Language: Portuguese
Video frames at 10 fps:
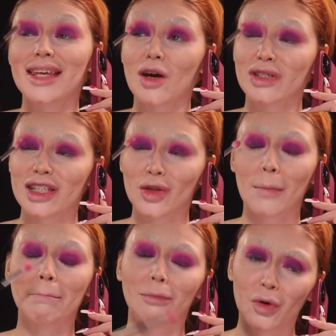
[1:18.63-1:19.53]
E eu
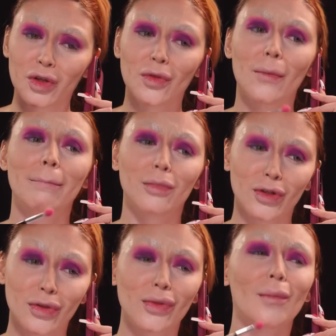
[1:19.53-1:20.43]
sinto muito,
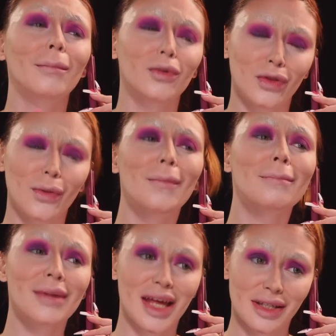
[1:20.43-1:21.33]
muito, muito
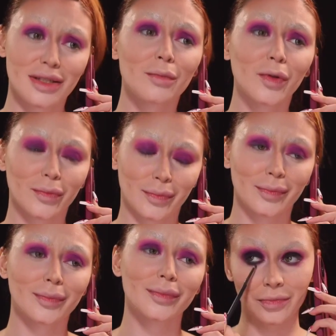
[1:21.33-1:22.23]
mesmo.
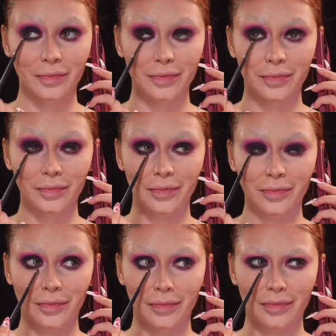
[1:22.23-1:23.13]
O quê?
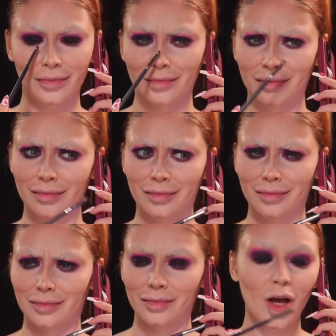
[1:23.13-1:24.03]
isso? Uma piada de
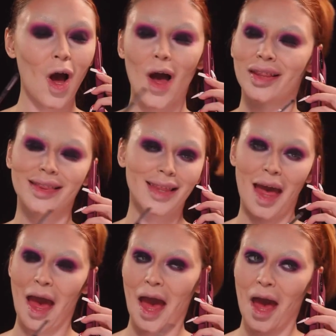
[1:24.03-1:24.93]
mau gosto? Oh,
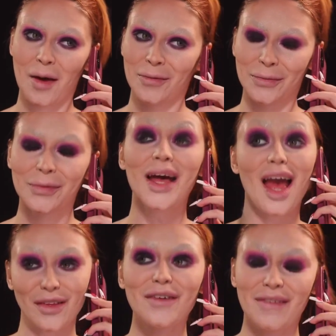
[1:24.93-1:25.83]
não!
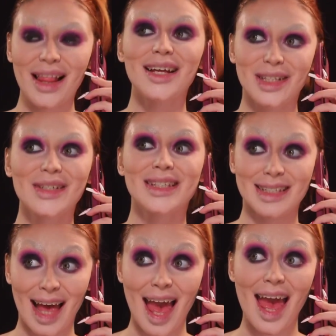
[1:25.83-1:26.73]
Eu tô falando
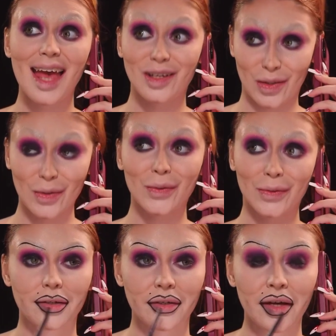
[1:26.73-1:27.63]

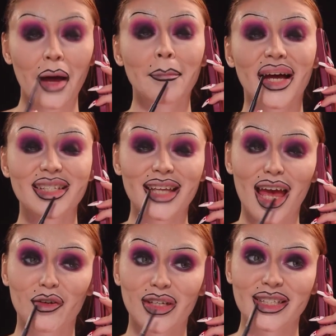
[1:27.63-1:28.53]
sério. Mas
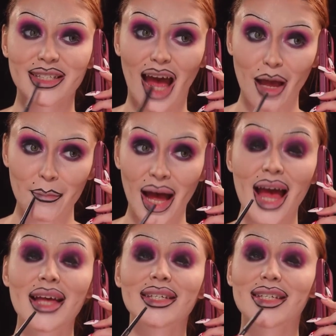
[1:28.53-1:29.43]
quero que saiba
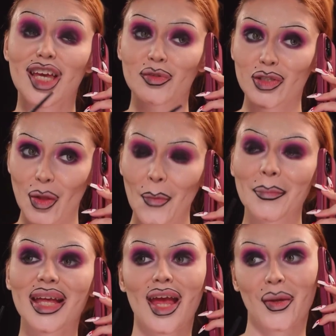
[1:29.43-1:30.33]
que eu estou
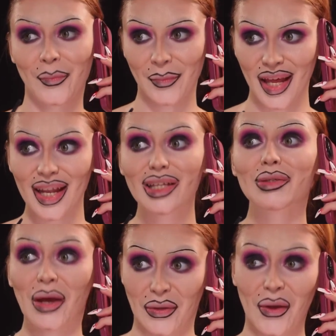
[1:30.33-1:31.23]
me
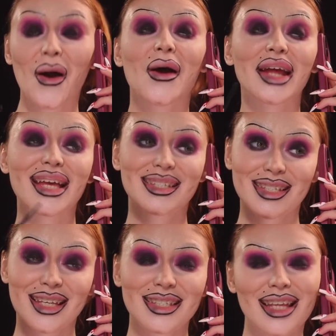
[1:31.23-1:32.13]
recuperando agora e
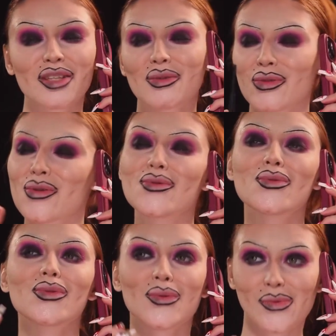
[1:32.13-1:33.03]
esquecendo
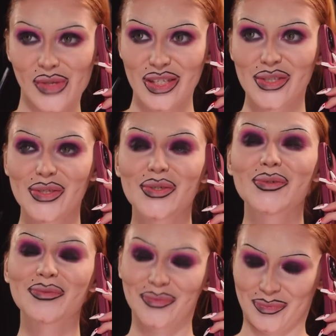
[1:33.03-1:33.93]
tudo isso.